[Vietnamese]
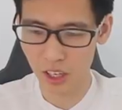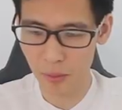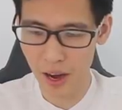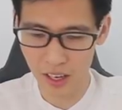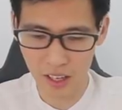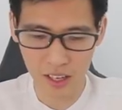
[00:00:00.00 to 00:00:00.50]
các
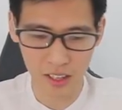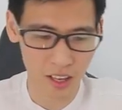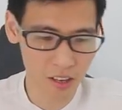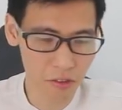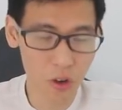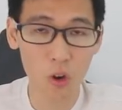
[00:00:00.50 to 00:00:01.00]
bạn đã nhìn
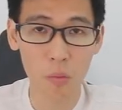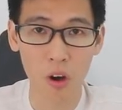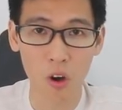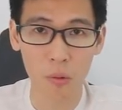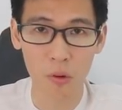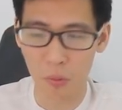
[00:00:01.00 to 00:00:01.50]
thấy video mở
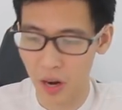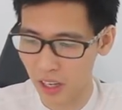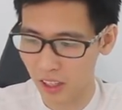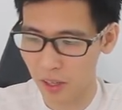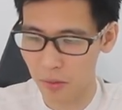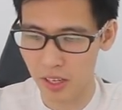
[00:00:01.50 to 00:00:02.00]
hộp của
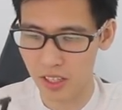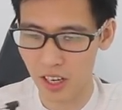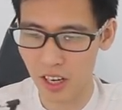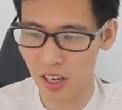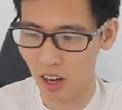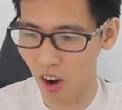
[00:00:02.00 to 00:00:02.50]
mình thì mình
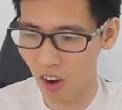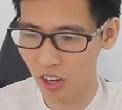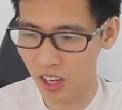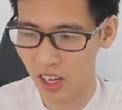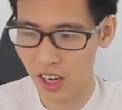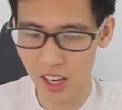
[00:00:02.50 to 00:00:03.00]
sẽ có
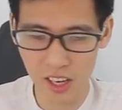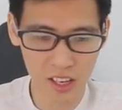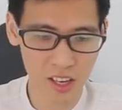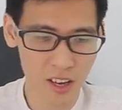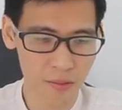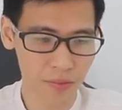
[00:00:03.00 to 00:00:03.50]
những
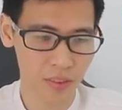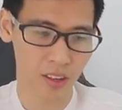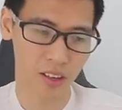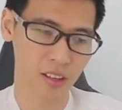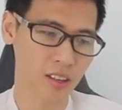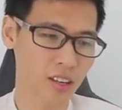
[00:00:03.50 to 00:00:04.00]
cái
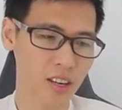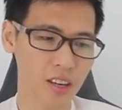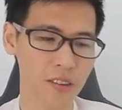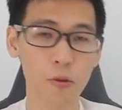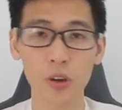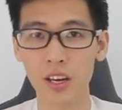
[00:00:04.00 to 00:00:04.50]
những
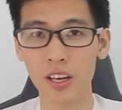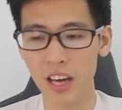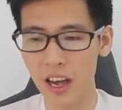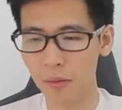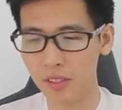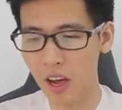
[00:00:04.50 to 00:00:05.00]
cái phụ kiện đi
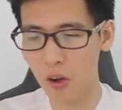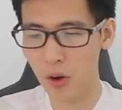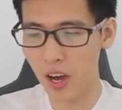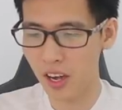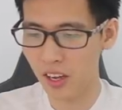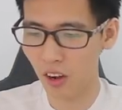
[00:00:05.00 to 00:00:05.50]
kèm sau
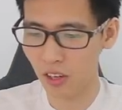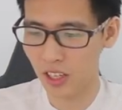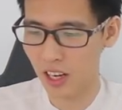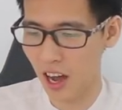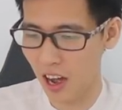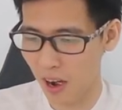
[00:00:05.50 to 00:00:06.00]
đây, đó
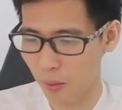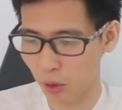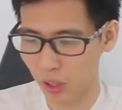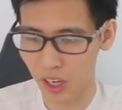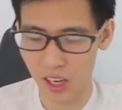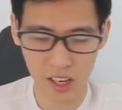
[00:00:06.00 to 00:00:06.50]
chính là một
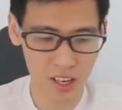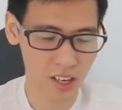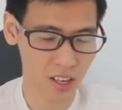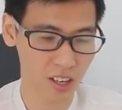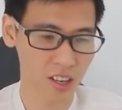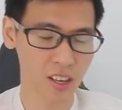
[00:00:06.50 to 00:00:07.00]
cái
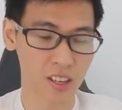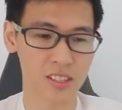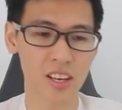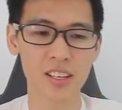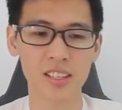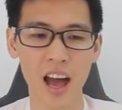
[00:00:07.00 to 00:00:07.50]

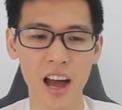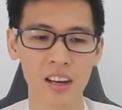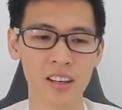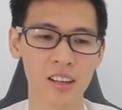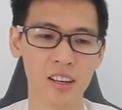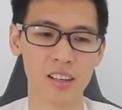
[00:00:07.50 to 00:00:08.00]
dây sạc,
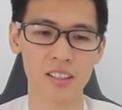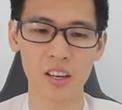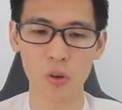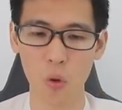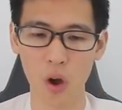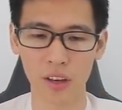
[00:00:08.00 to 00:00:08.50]
dây
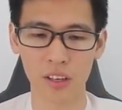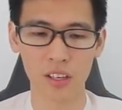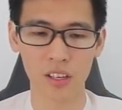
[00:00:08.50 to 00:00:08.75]
nguồn,